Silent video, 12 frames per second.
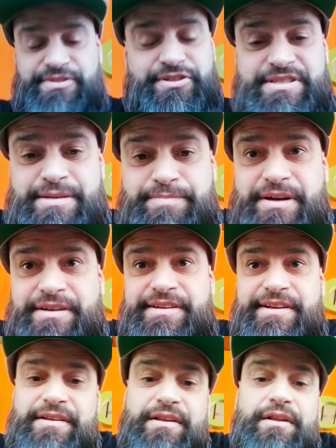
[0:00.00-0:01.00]
je sais pas.
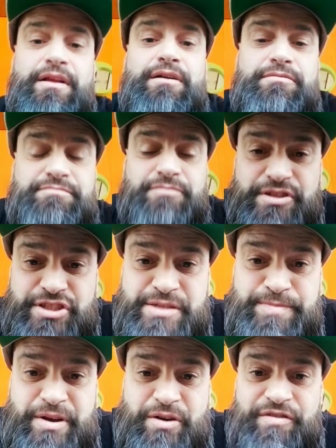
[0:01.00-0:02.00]

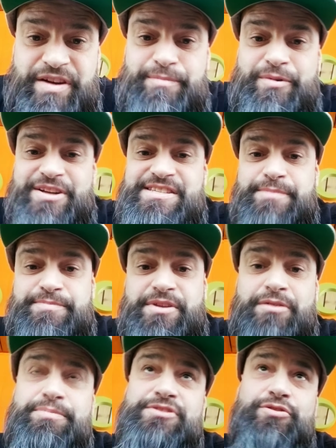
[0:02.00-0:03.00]
J'espère vers le mois de
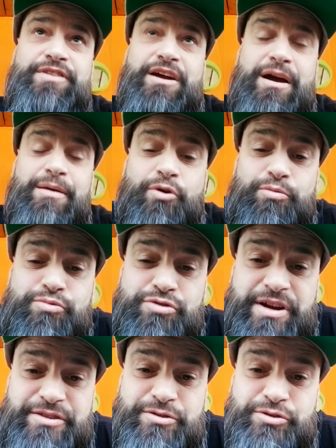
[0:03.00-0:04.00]
septembre parce qu'on a quand même
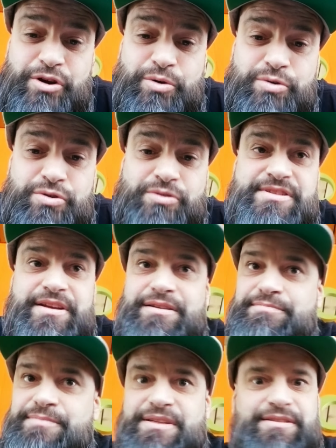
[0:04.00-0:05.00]
rebooké de trois gros concerts,
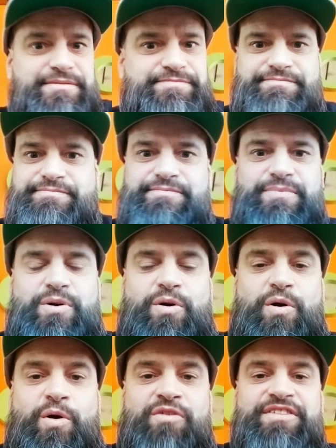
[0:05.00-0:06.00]
mais
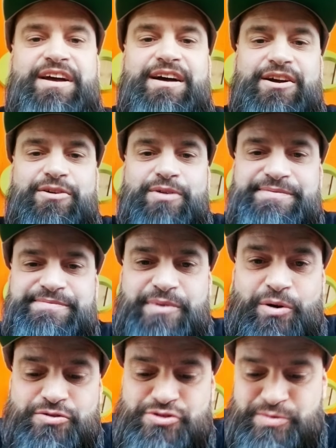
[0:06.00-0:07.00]
on verra quoi.
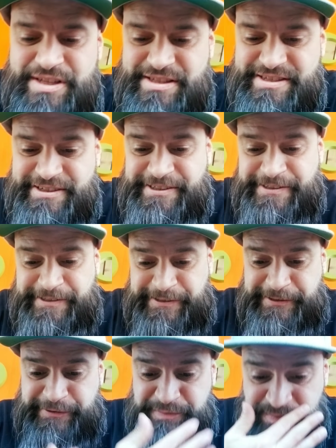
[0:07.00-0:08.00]
Ensuite,
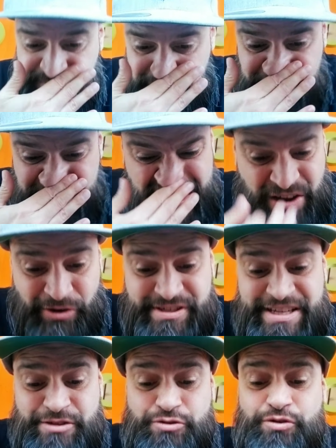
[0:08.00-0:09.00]
euh, en ce
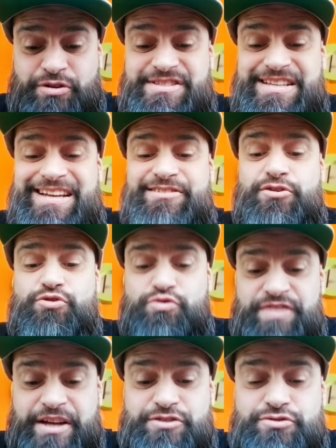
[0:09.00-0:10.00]
qui concerne
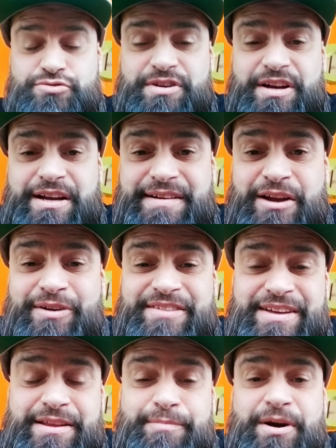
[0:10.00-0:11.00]
l'ouverture, hein, alors
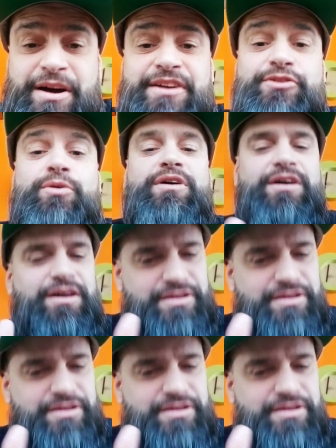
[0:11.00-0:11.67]
évidemment, il y aura